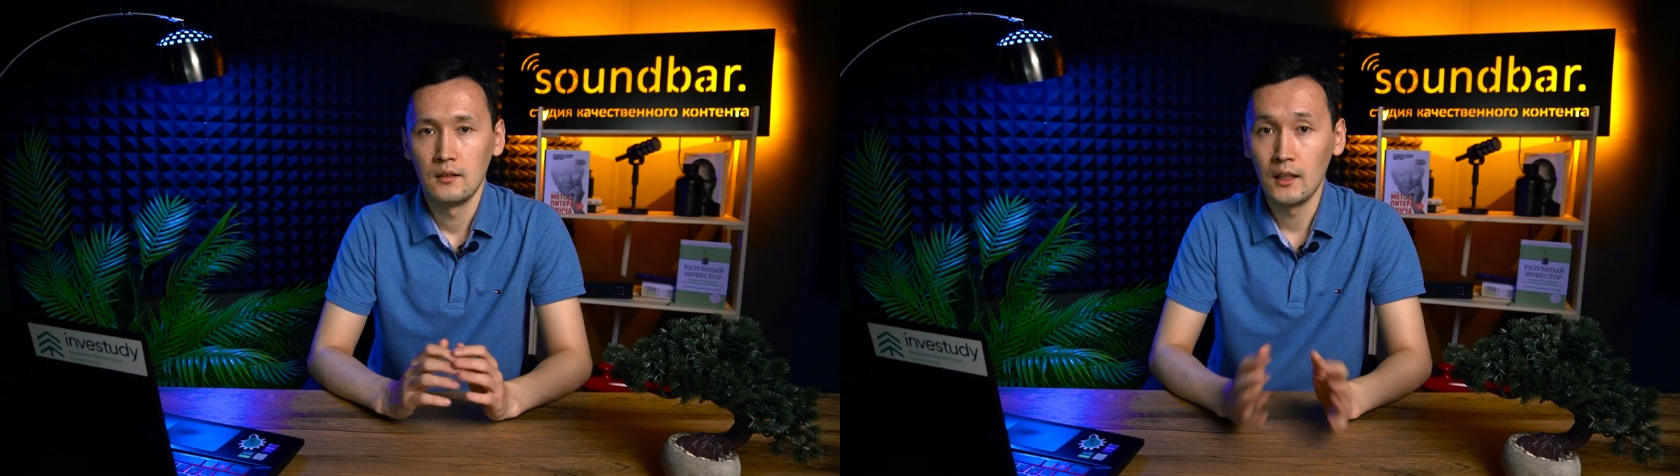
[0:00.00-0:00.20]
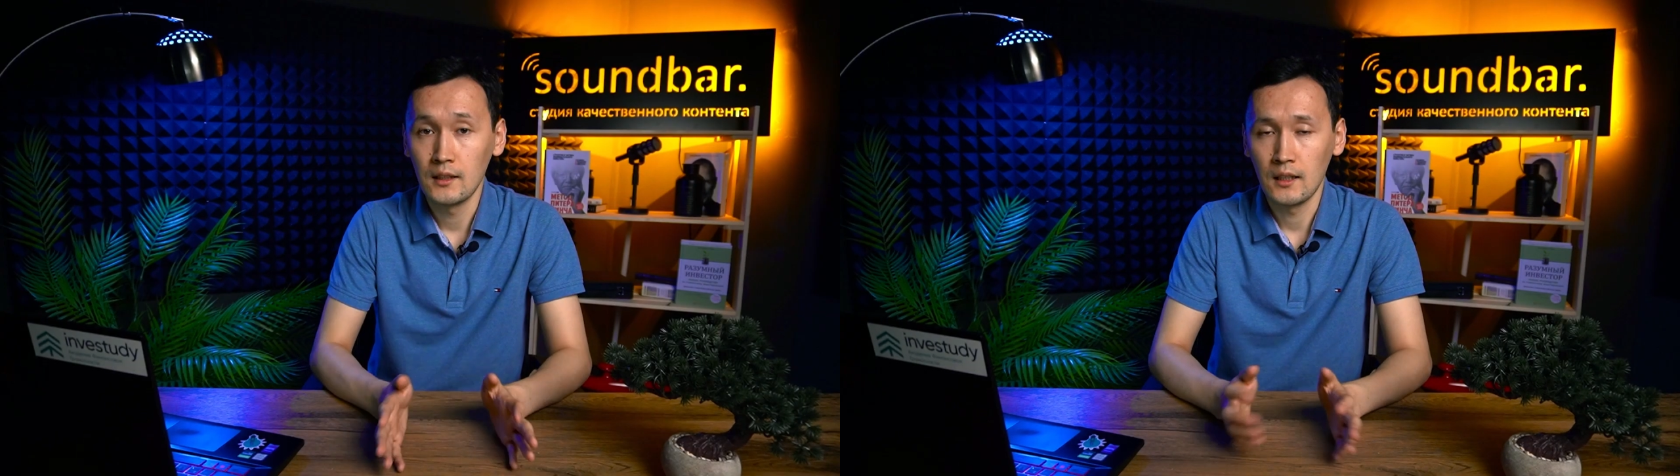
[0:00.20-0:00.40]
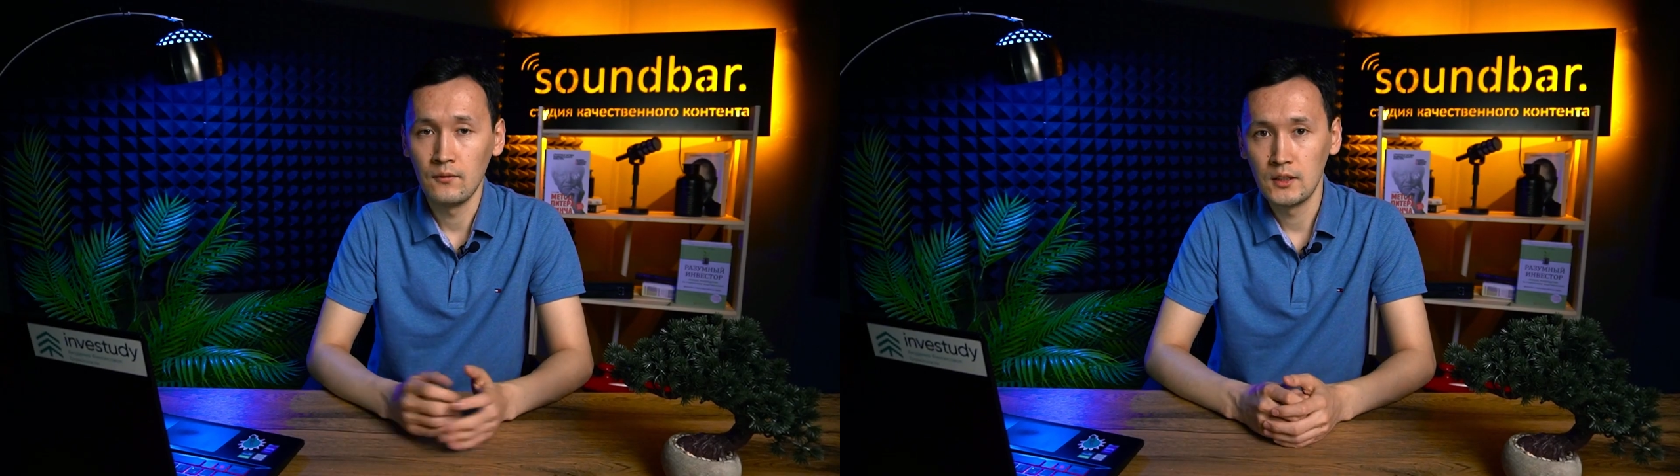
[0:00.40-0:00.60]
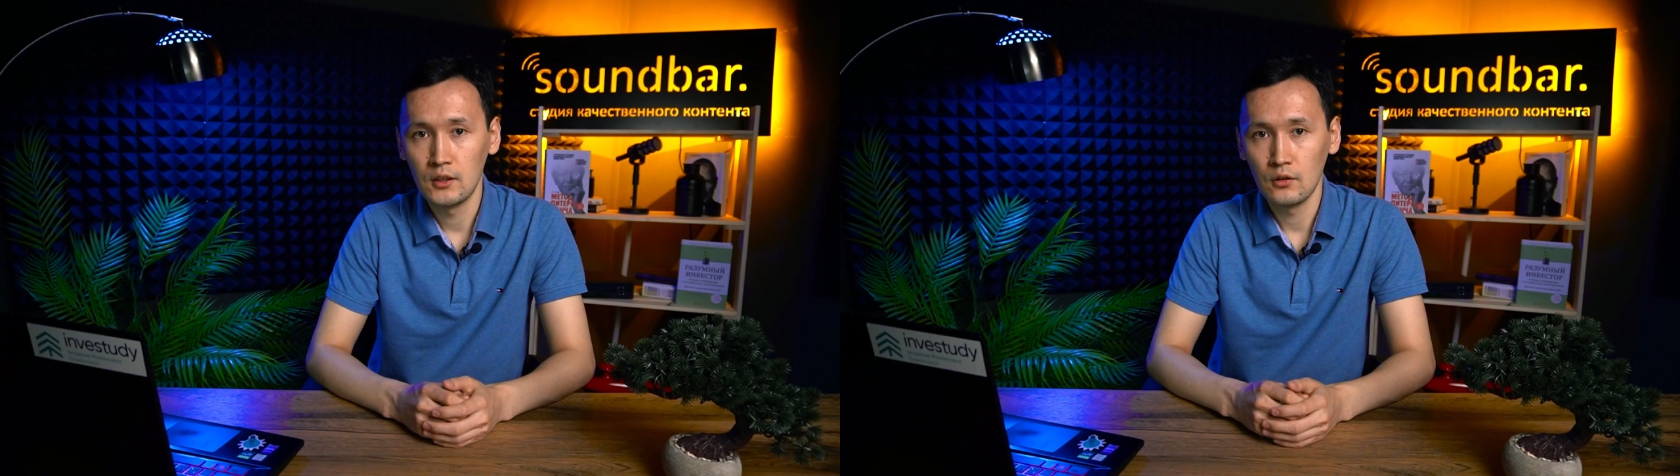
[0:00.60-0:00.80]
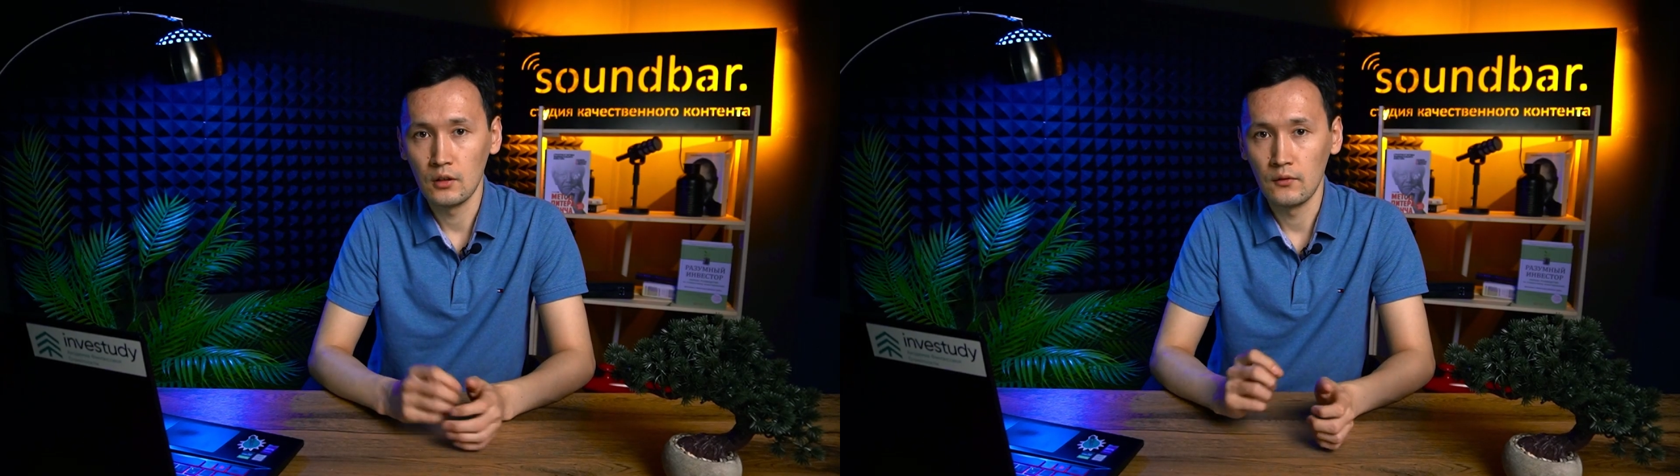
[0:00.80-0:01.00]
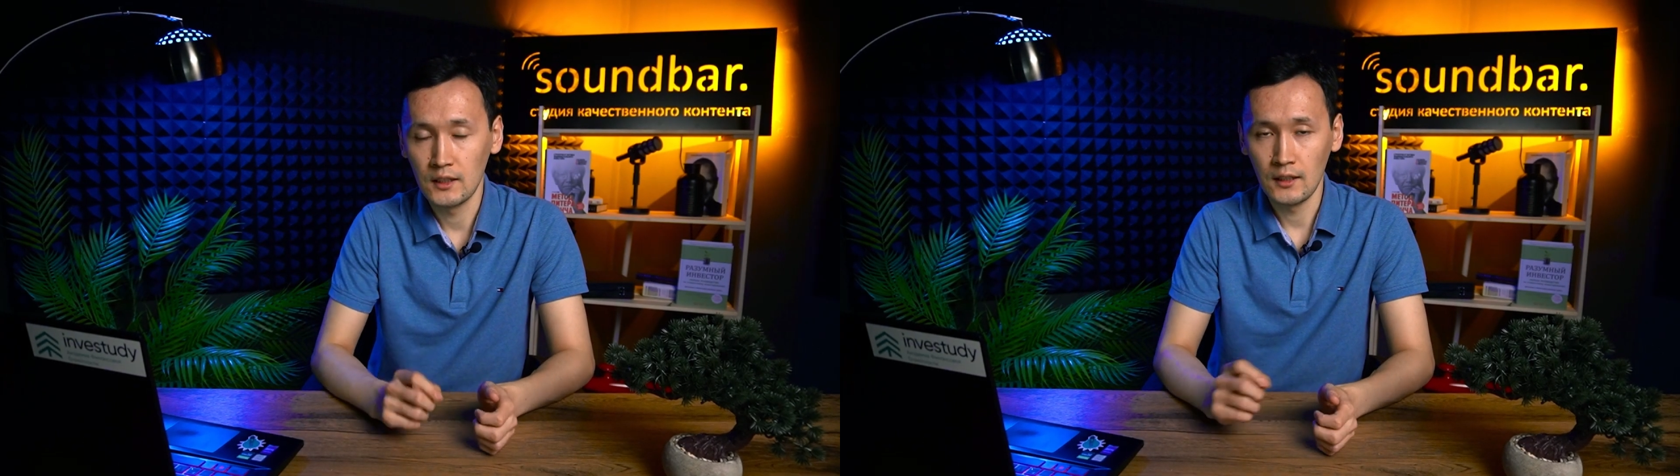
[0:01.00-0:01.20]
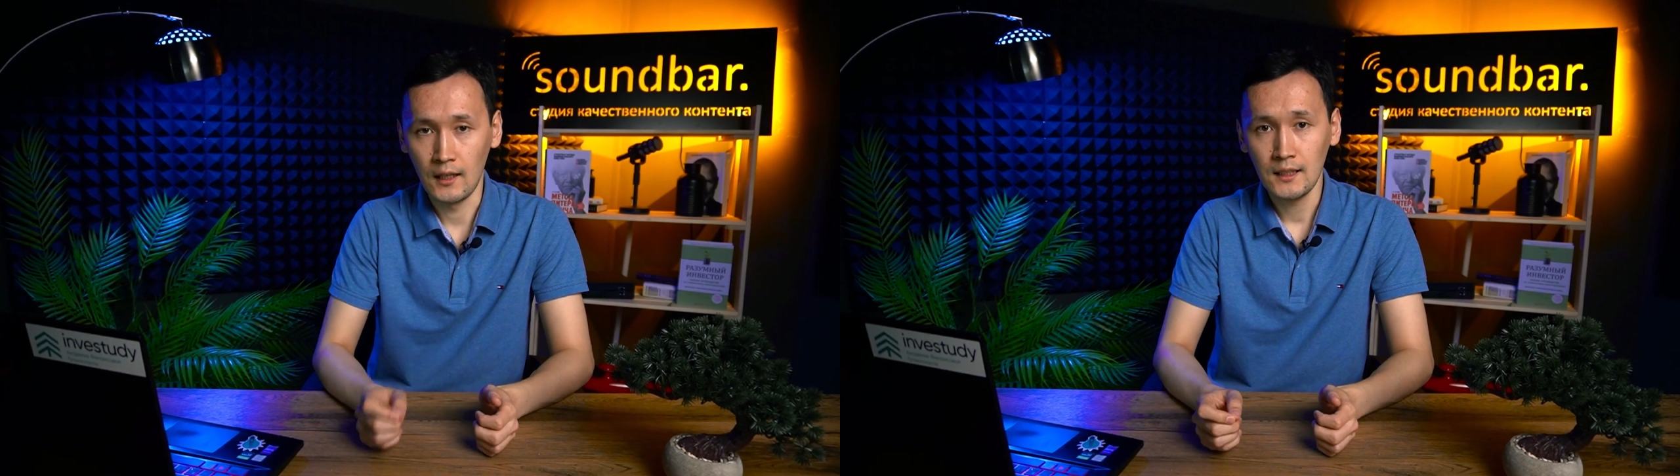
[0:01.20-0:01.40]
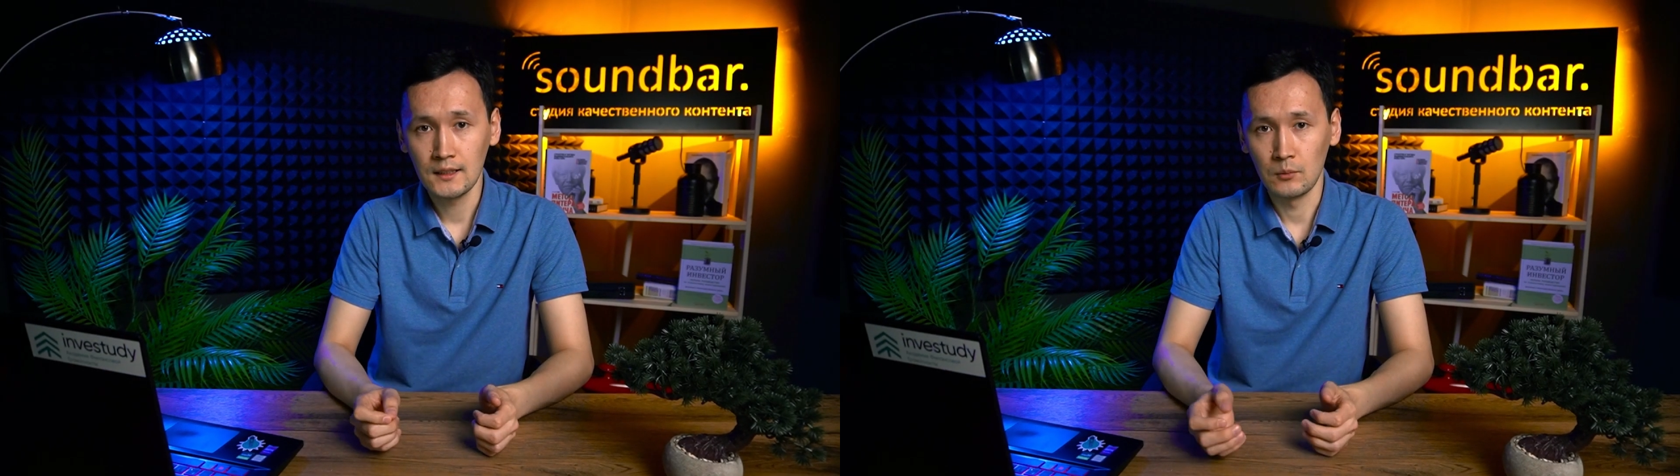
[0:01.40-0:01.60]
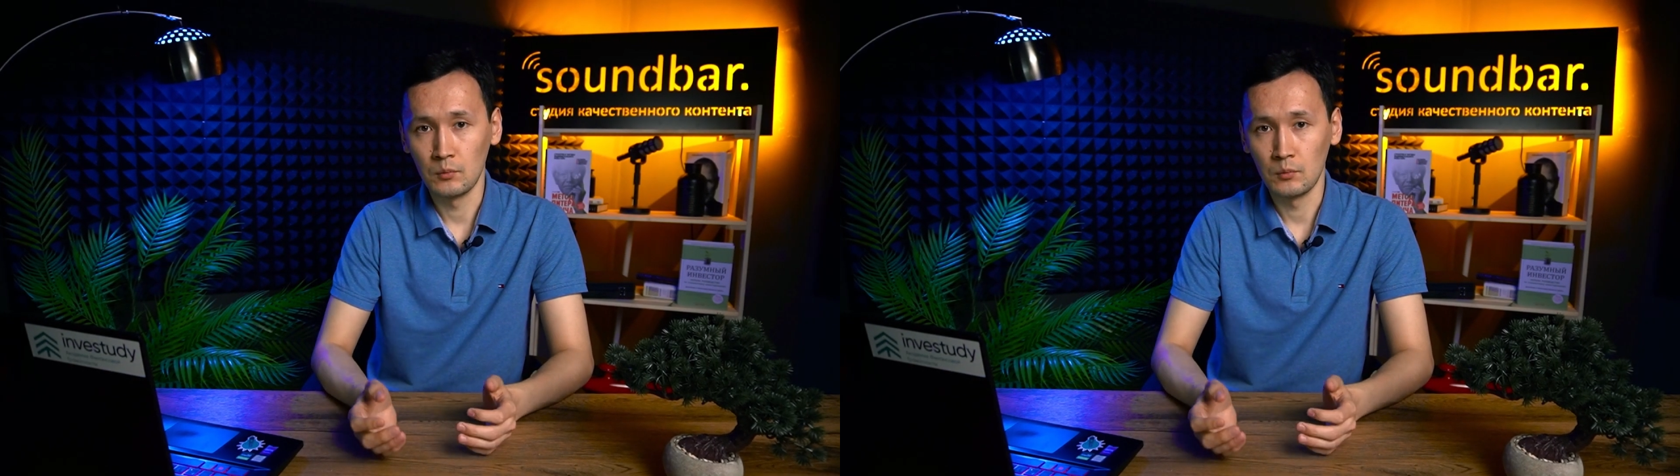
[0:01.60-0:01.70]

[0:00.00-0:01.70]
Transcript: Так как инвестируя в отдельные акции,